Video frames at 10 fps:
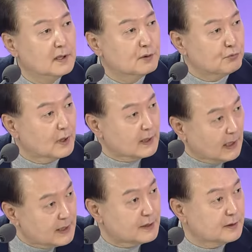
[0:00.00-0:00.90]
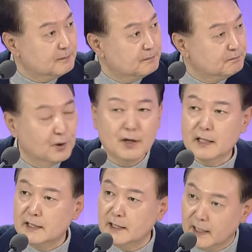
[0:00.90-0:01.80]
우리가 다시금
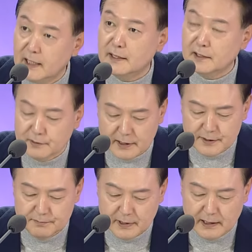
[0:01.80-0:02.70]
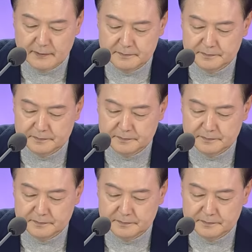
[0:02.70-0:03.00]
명확히 해야 될 것 같습니다.